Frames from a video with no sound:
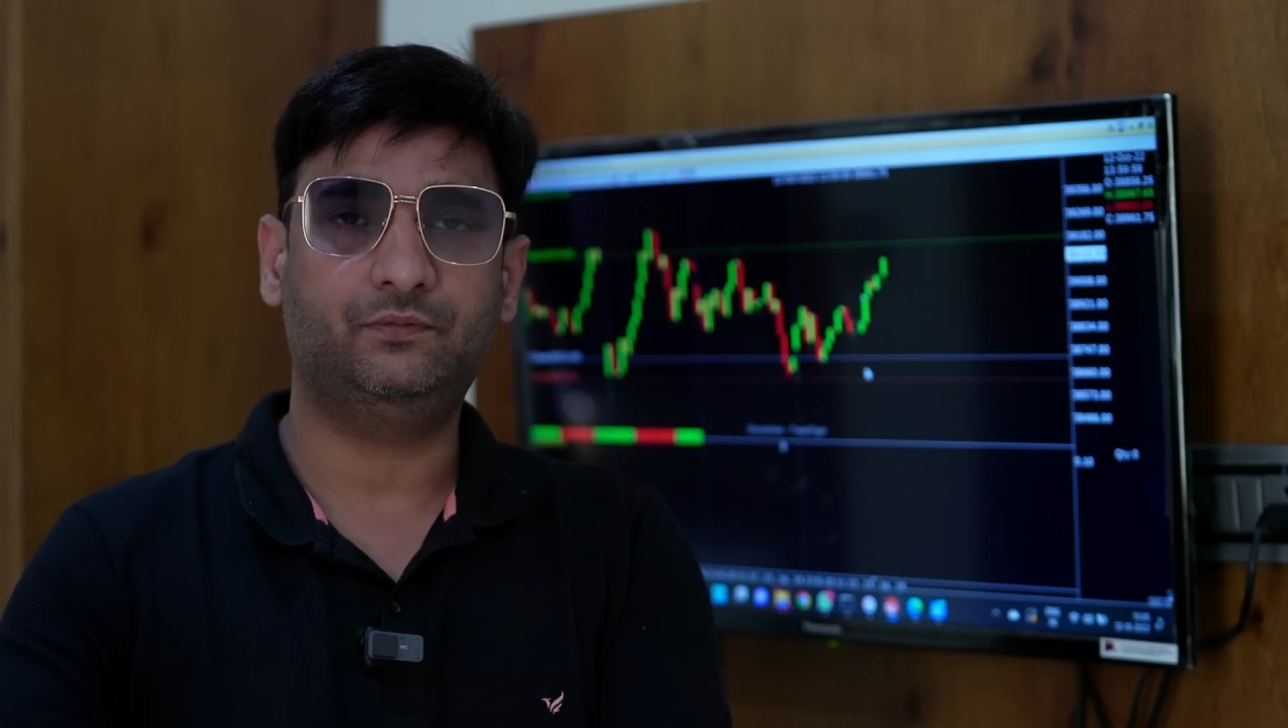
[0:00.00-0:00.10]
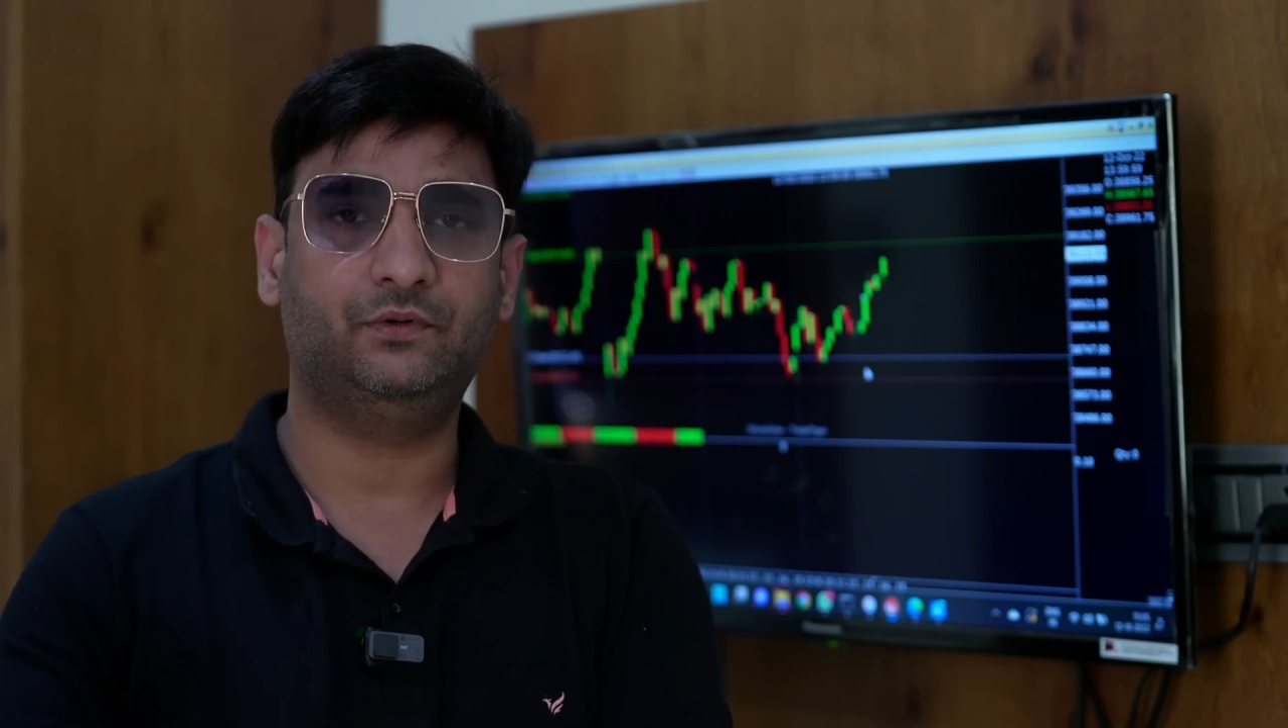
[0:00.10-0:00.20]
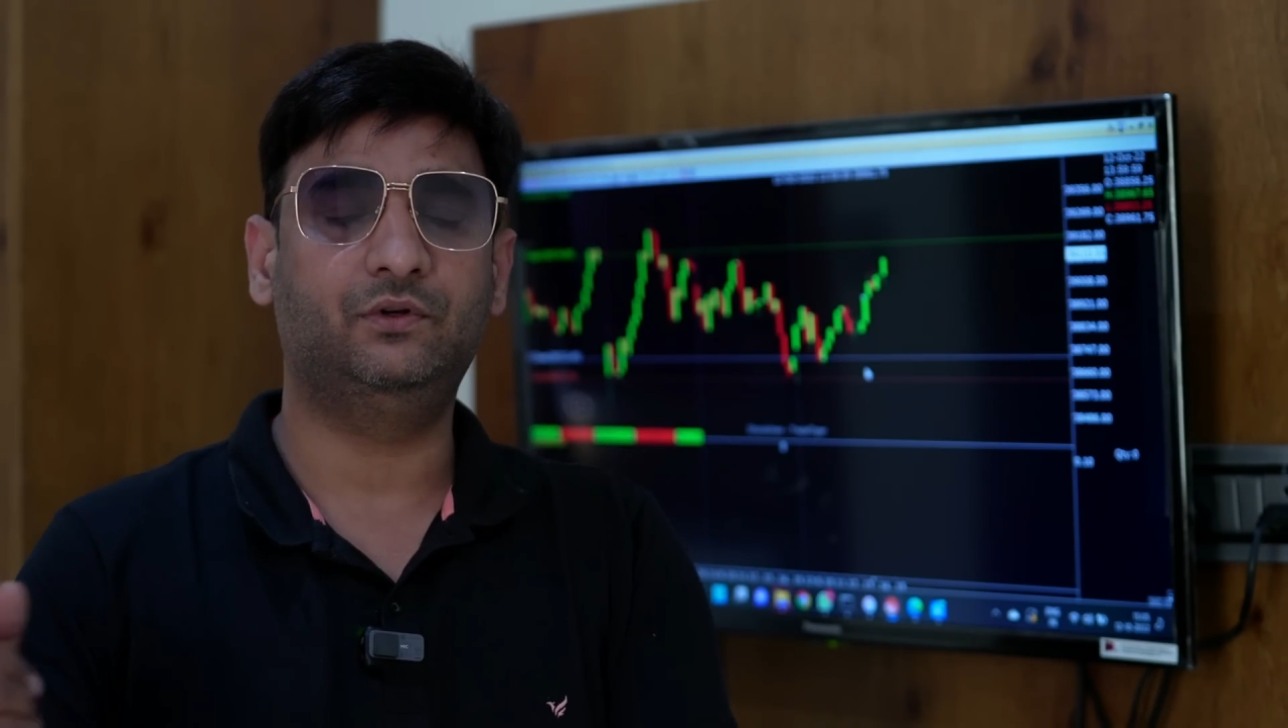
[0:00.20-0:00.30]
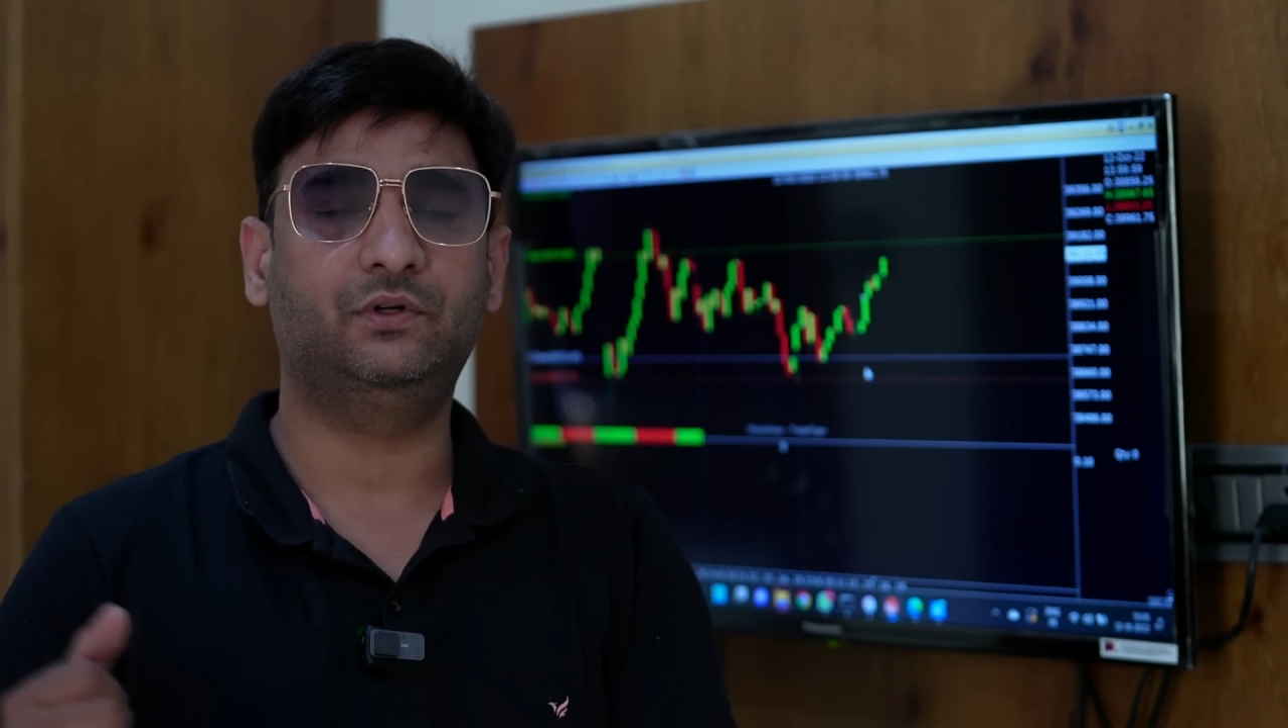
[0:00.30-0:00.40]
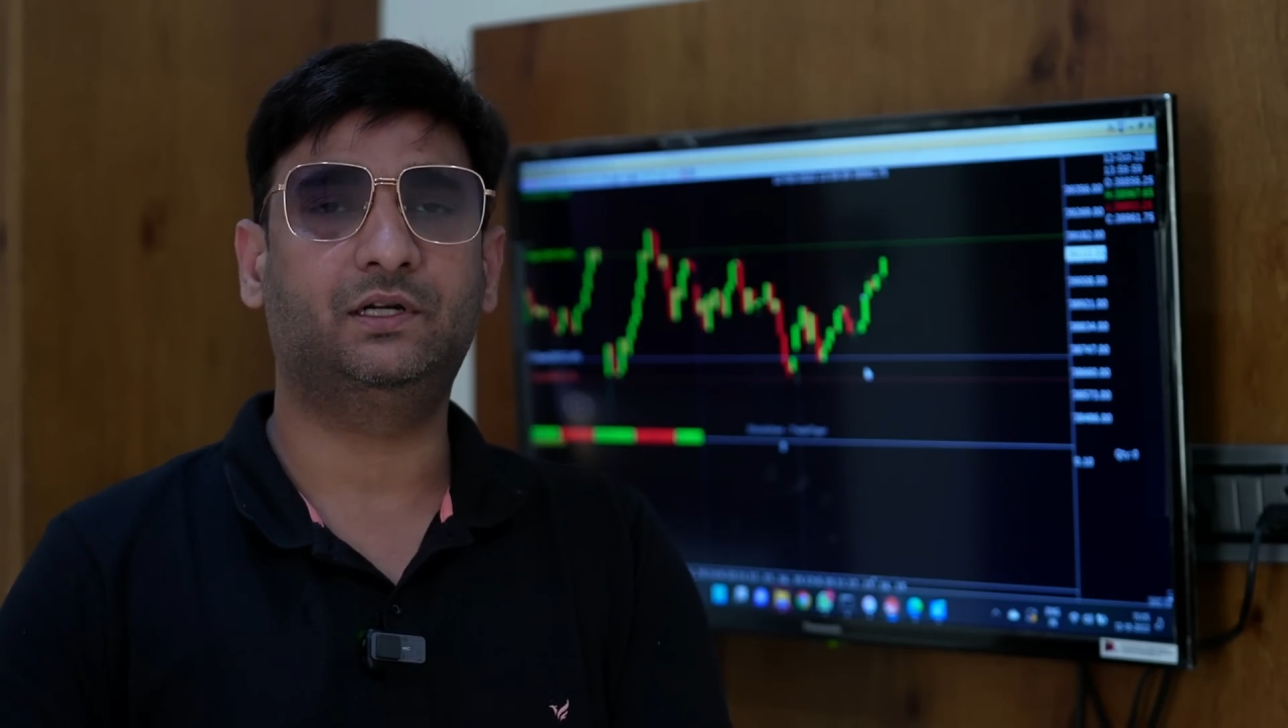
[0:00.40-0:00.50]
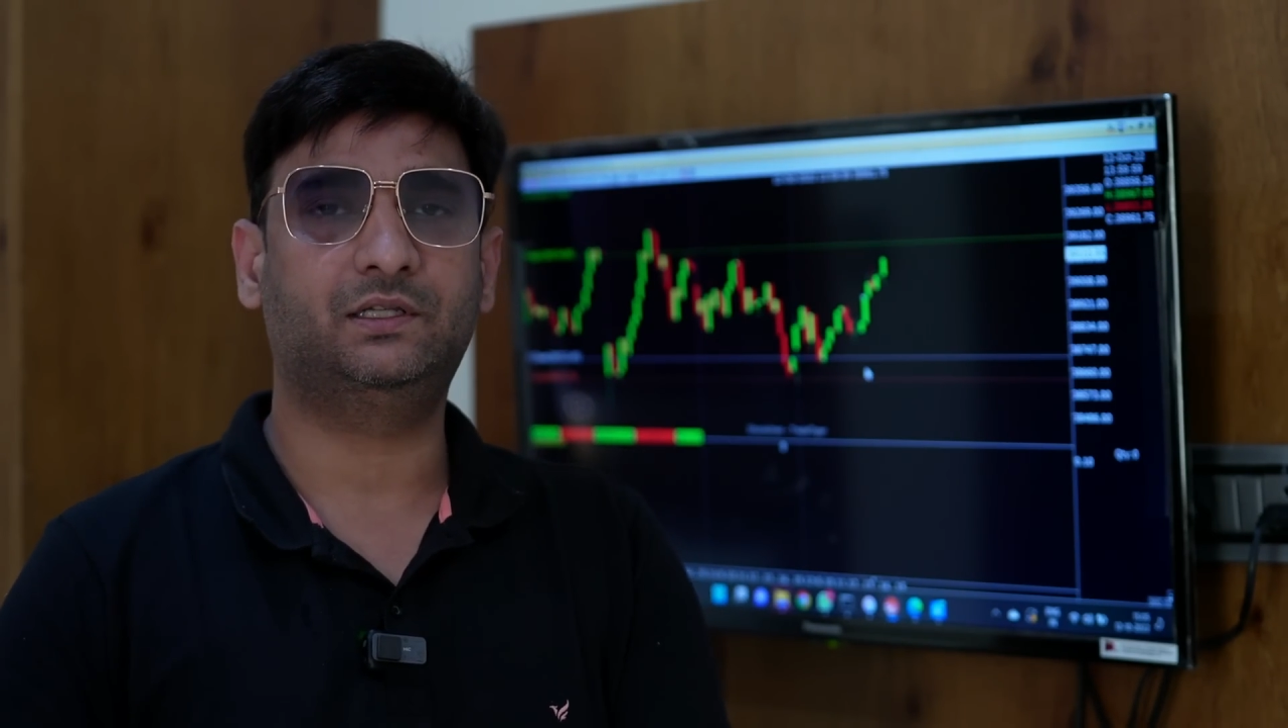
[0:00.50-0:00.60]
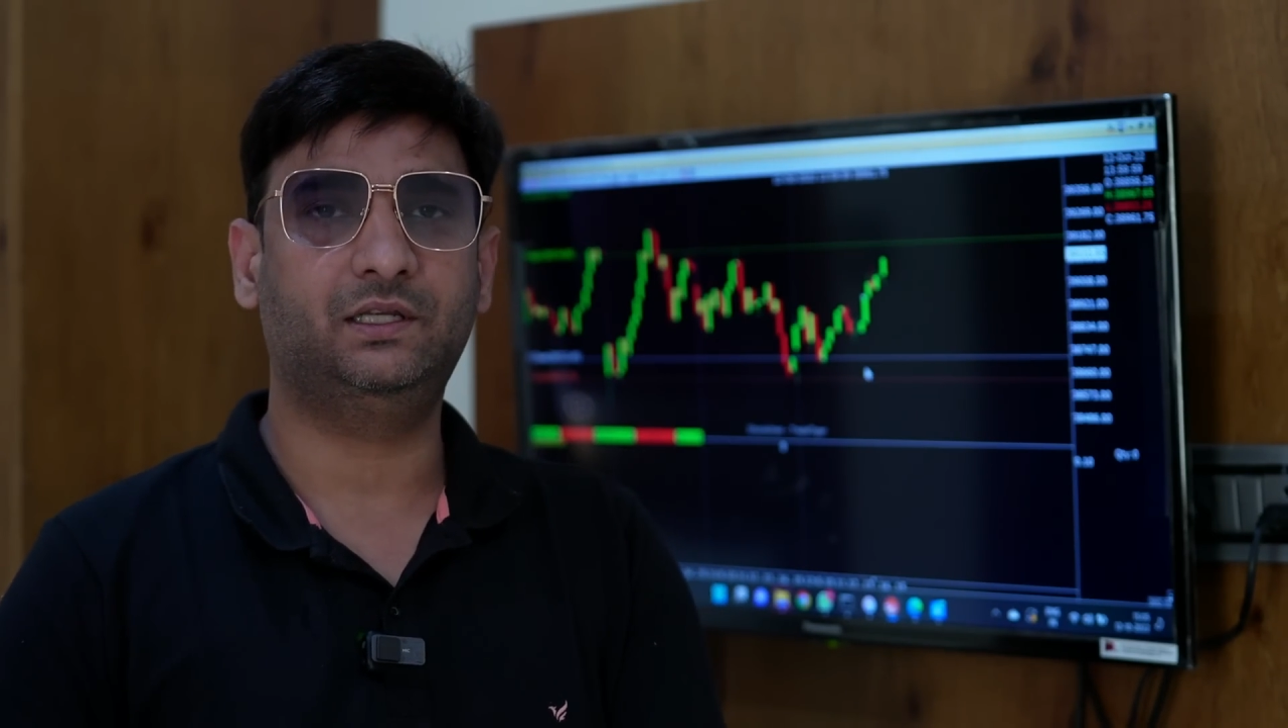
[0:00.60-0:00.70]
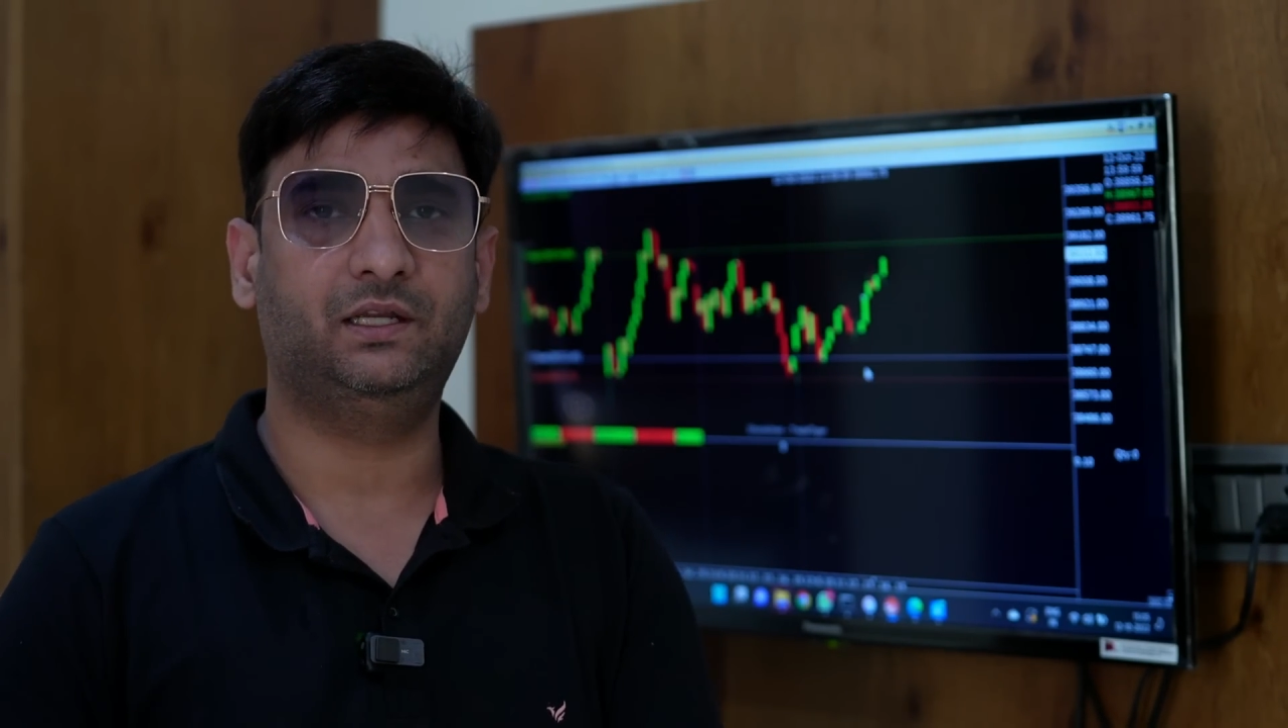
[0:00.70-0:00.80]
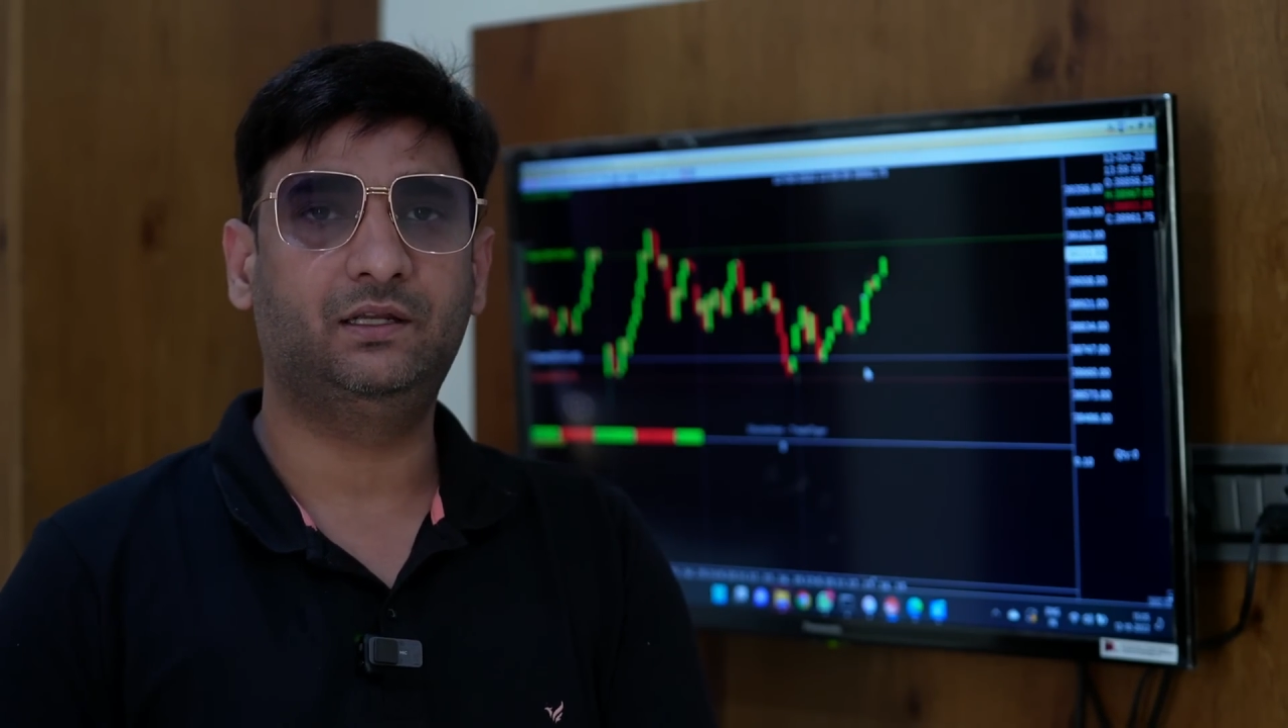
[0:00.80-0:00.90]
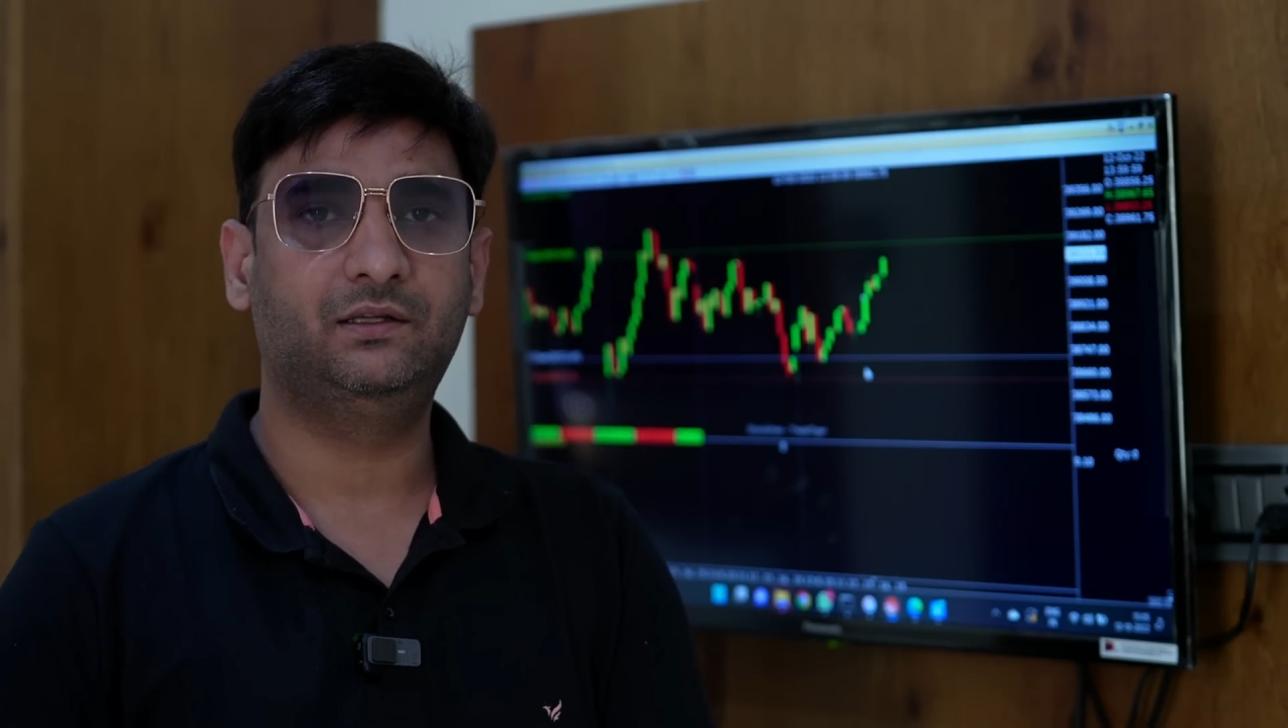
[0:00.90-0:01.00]
फॉलो
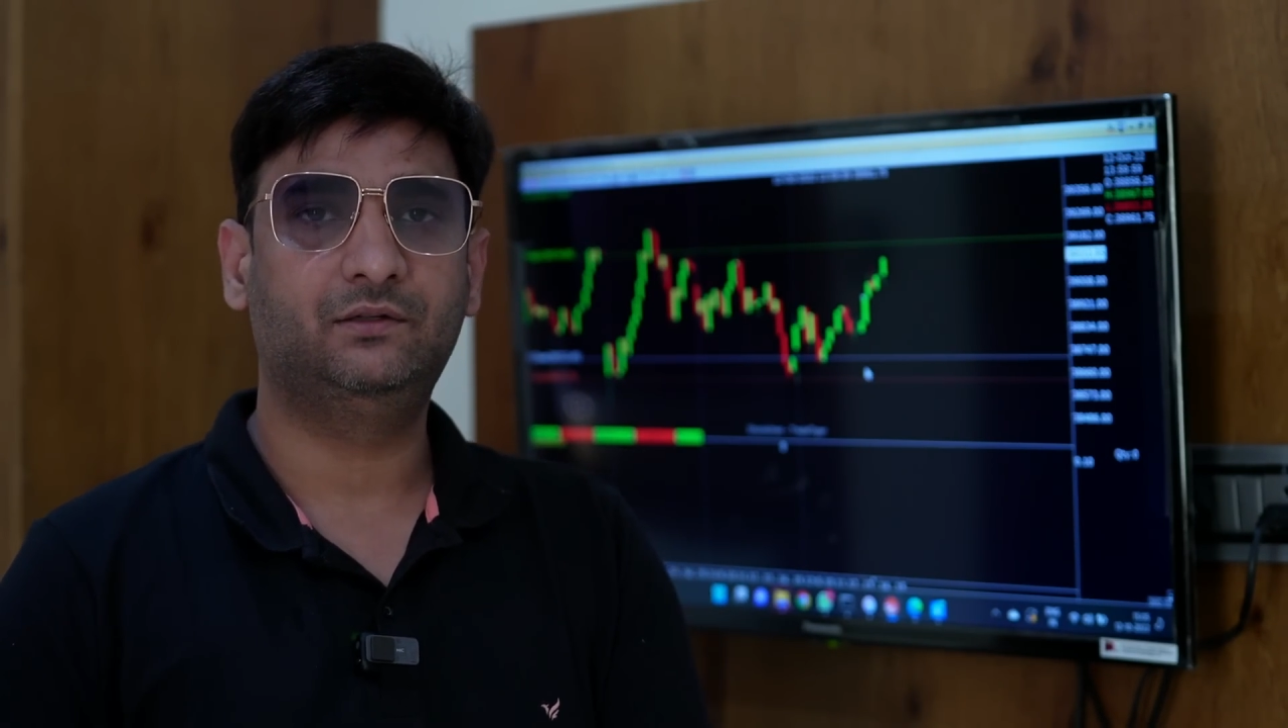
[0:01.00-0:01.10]
करते हैं